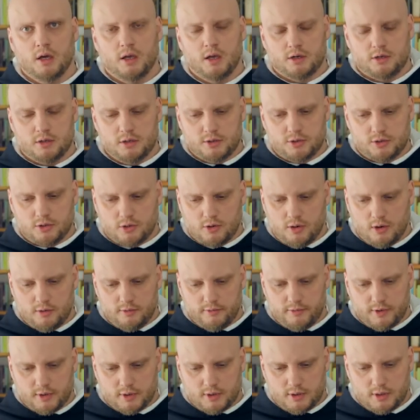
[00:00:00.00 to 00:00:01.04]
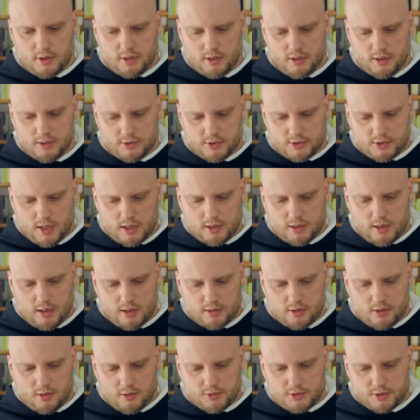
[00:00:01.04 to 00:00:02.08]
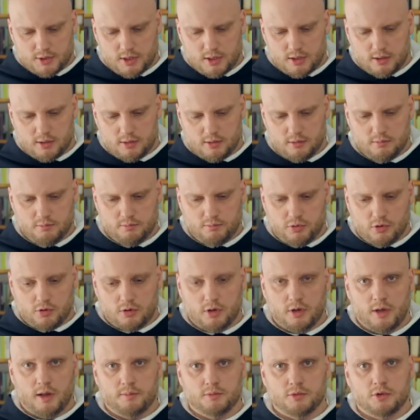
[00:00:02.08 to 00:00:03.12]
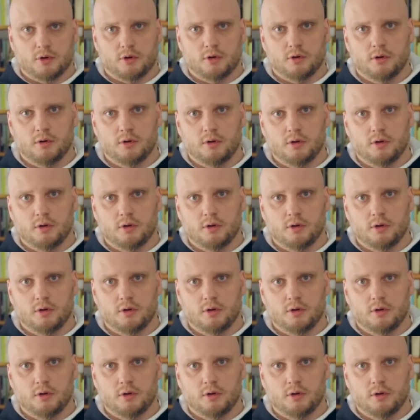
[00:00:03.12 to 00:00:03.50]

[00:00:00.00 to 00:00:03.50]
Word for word: Jeżeli cokolwiek stanie na drodze, pokonam to.